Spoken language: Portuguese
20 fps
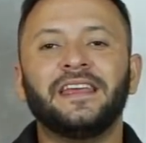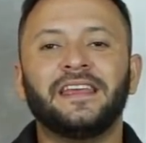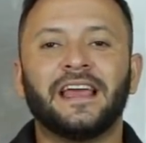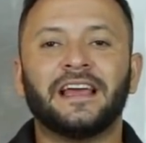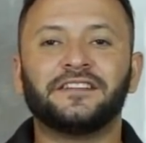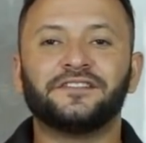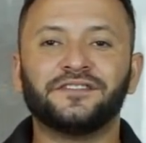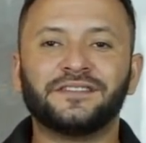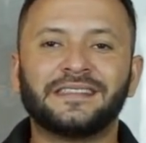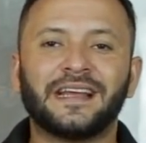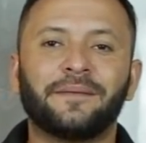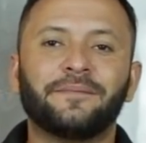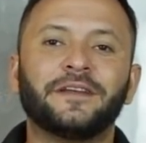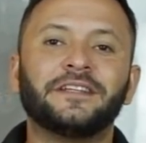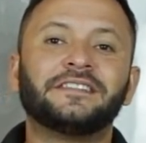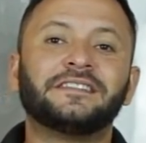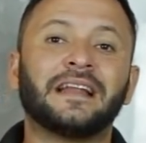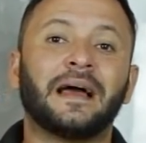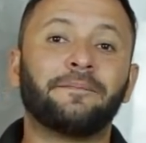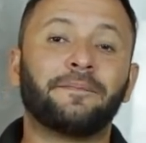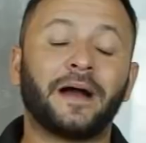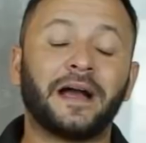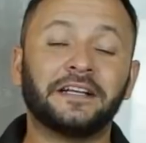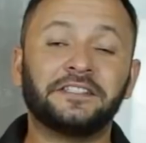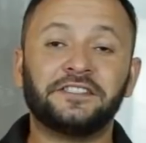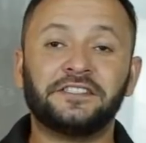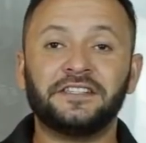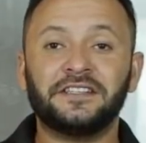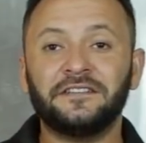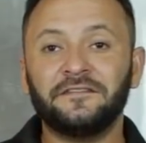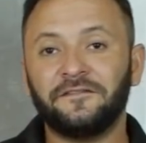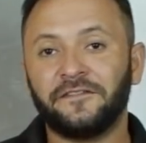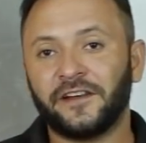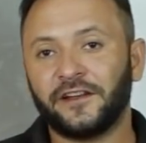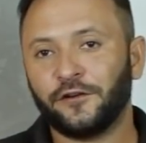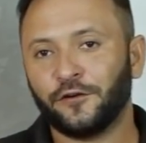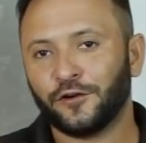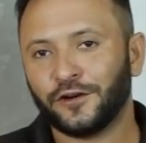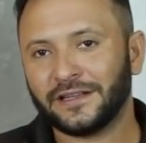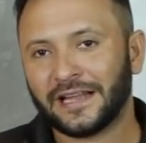e é justamente na parte
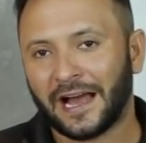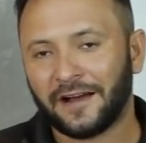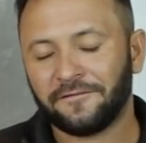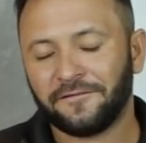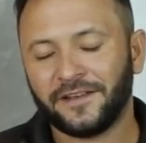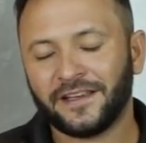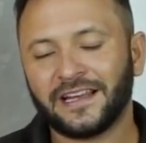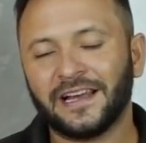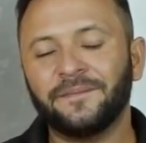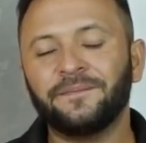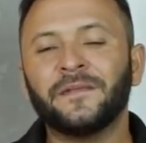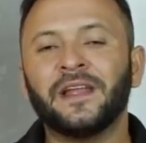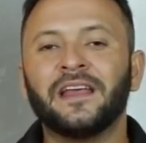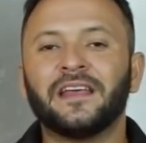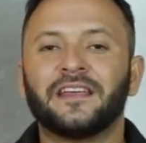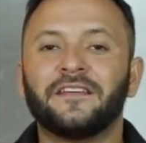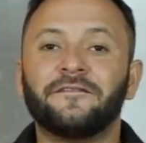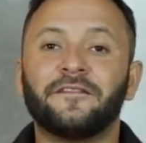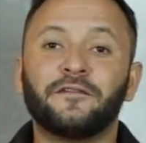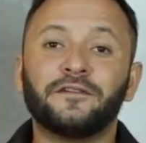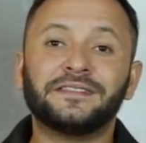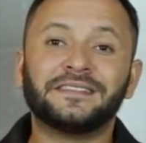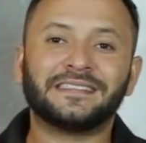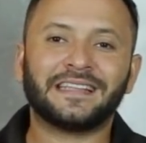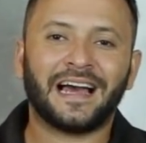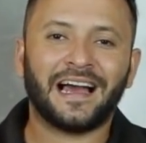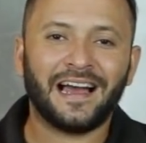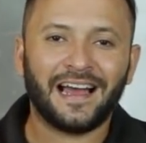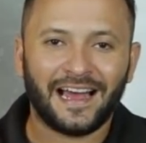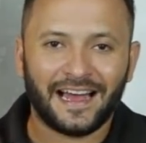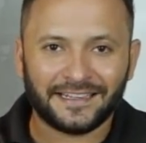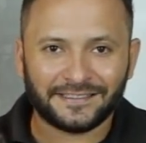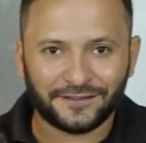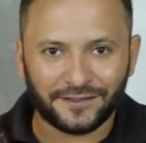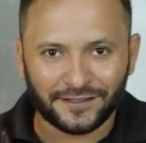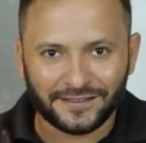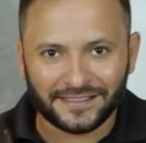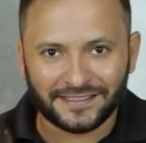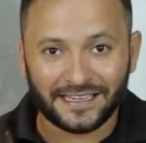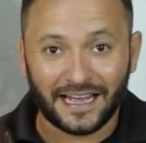inferior da viga que vão estar as
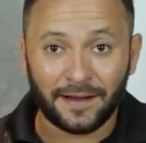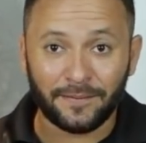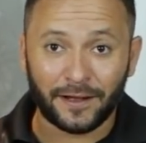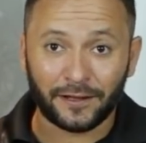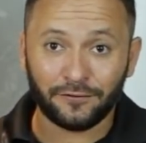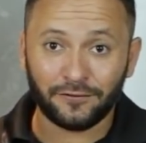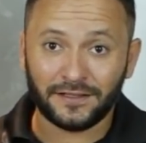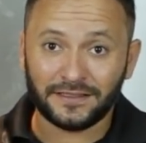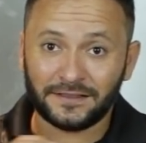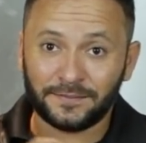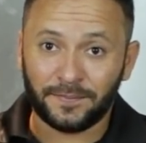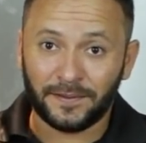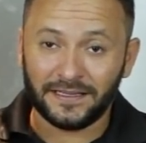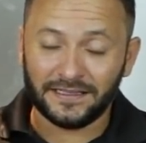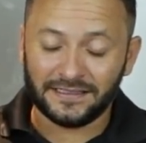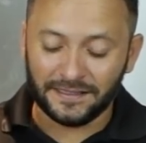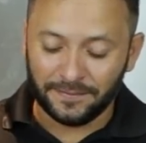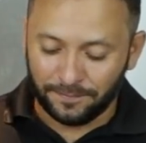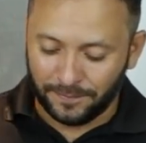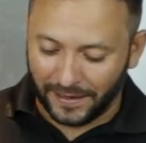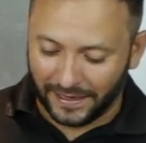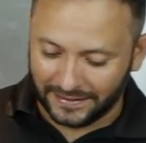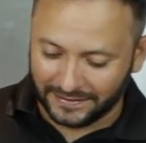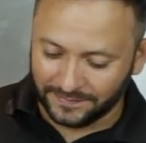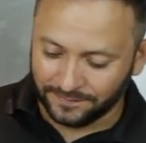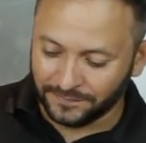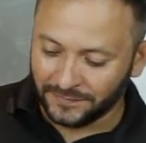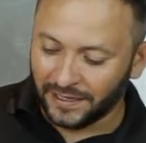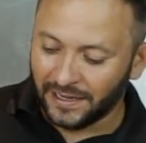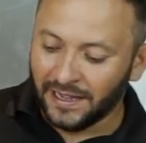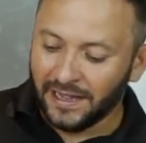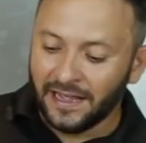nossas armaduras principais.